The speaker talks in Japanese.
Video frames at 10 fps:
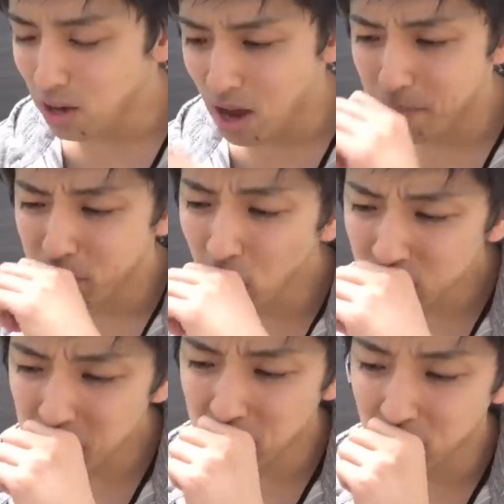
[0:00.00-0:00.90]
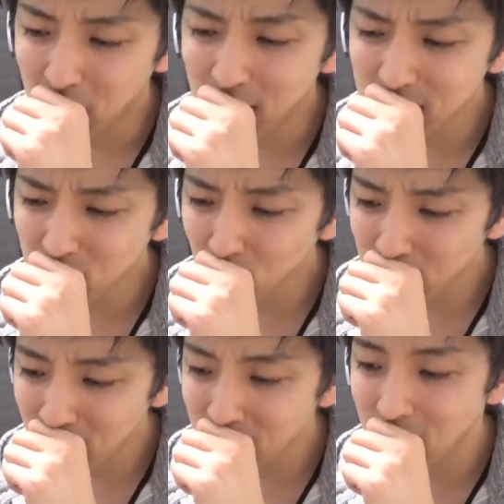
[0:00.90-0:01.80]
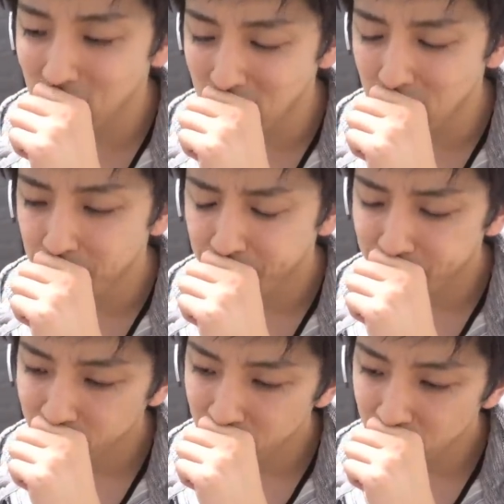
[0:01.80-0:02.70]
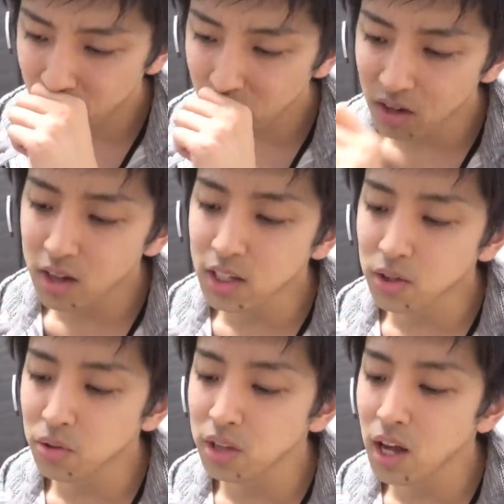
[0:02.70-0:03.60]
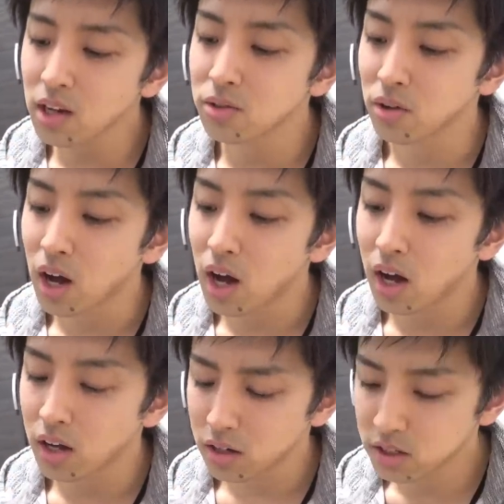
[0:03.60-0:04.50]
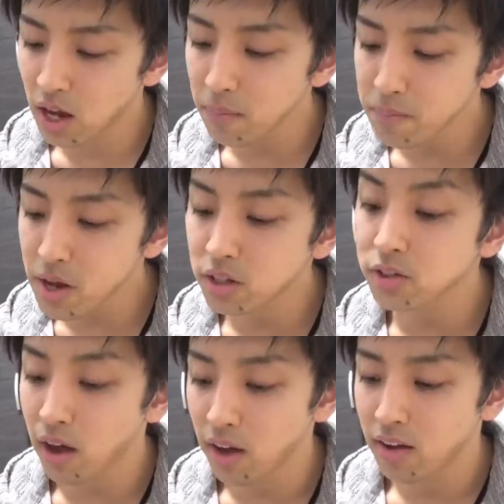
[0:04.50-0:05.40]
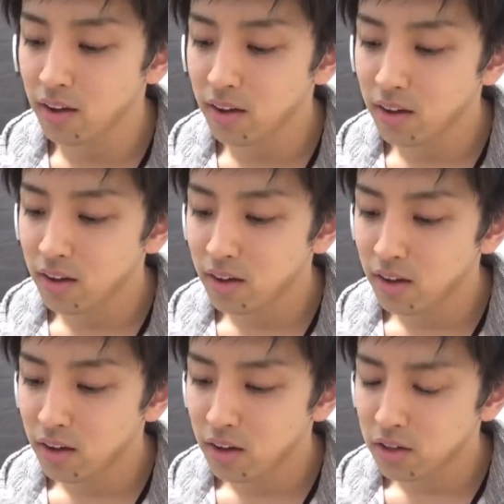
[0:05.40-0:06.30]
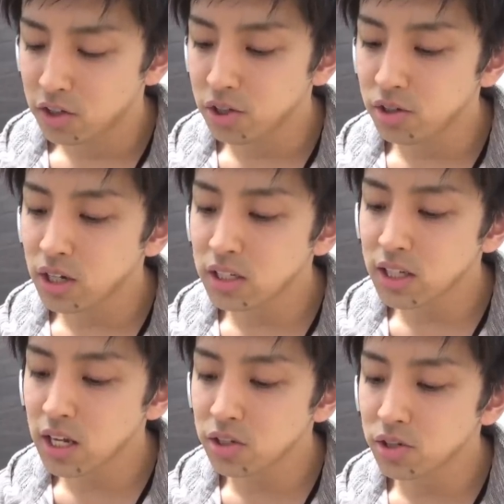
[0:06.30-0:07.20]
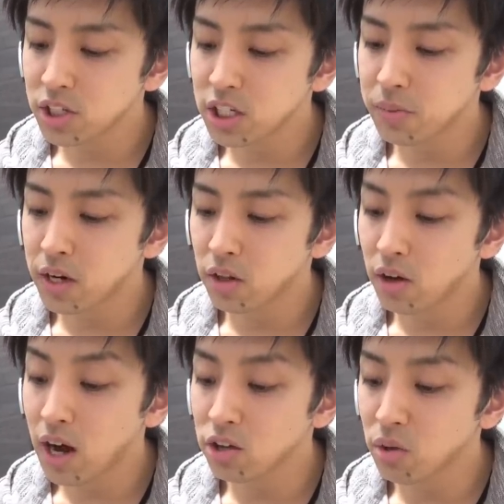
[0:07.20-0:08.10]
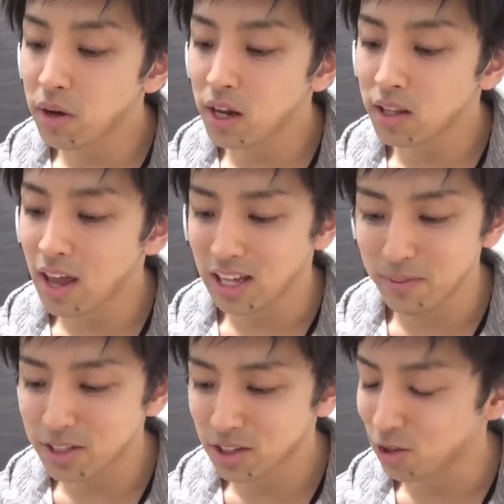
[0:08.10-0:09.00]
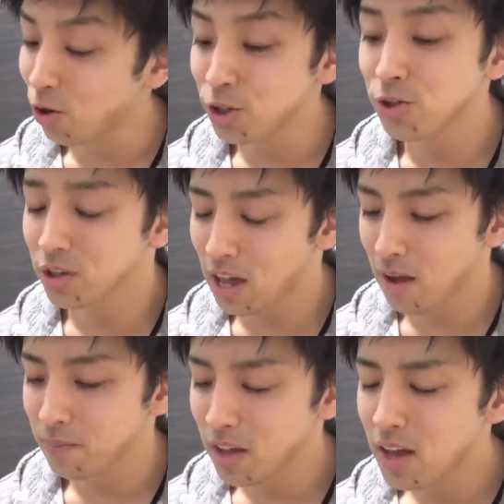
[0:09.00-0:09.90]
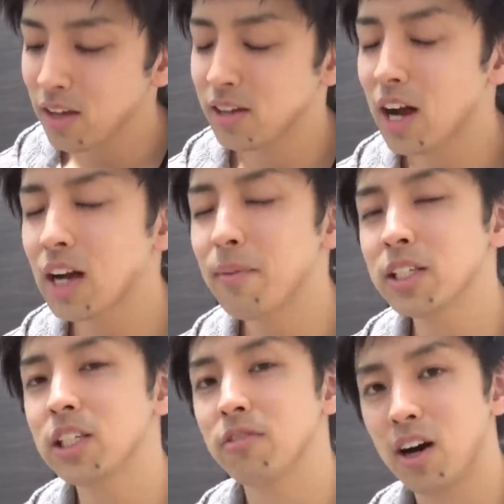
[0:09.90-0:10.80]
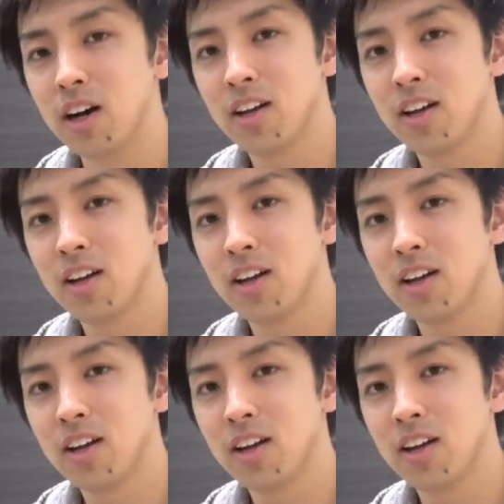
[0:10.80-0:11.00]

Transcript: これ、よく見ると書き込んであるんだよね。書き込んであるのが300円。10月31日までの後払いで今すぐ購入 OK。やかましいわ。